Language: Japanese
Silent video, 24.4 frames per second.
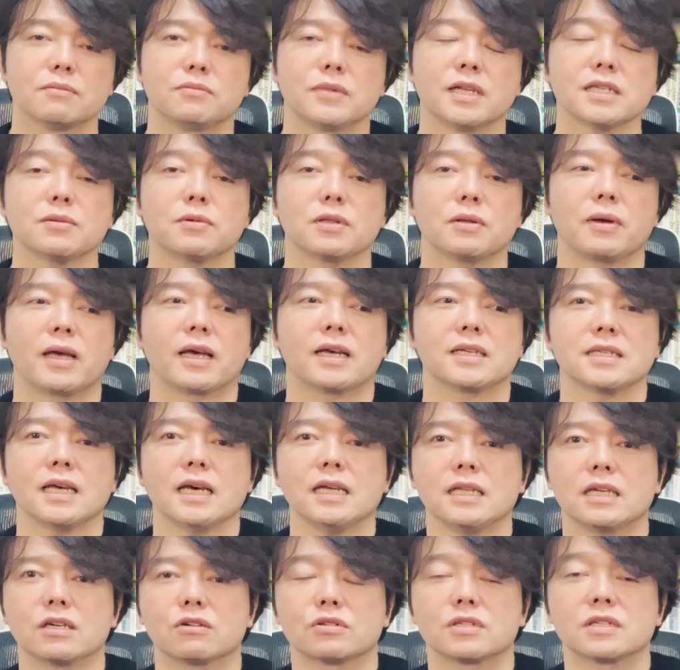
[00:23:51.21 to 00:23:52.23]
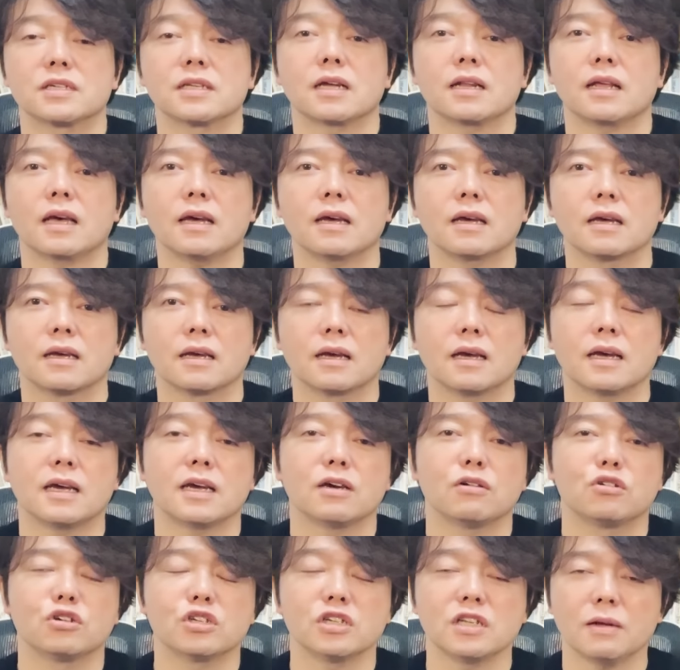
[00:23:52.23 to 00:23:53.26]
皆様でもエキサイティングしすぎてね、
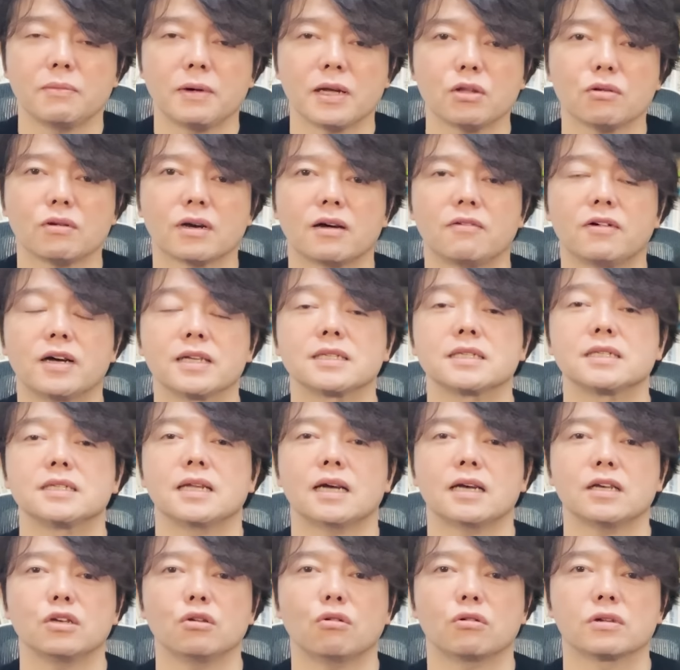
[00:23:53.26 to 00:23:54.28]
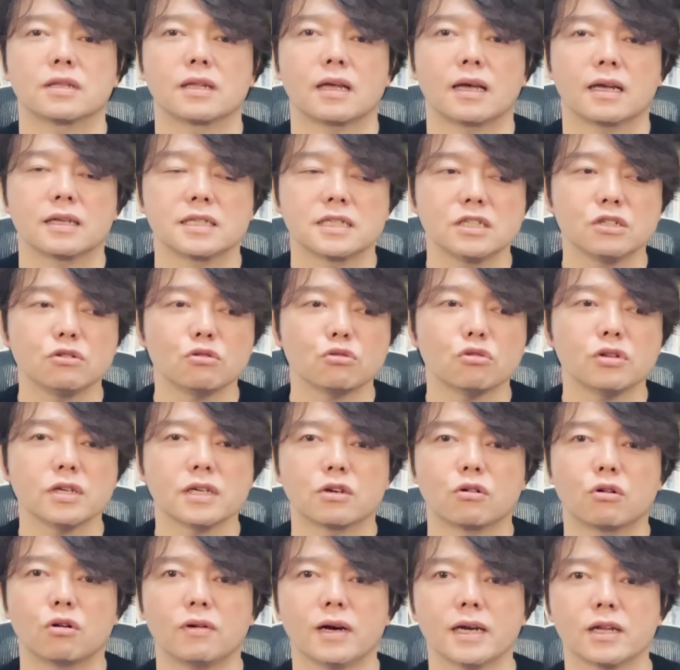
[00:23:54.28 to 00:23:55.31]
えー、フルレバとかはしないようにね、信用取
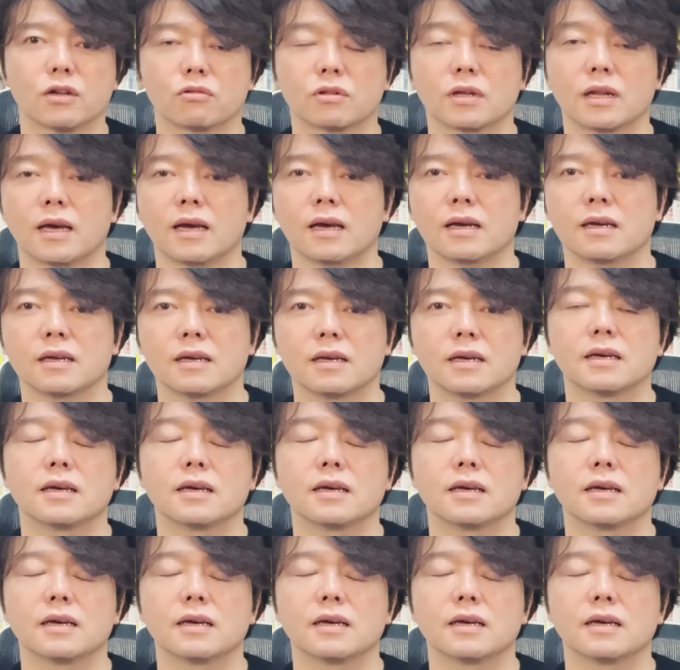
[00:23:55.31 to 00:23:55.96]
引怖いのでね、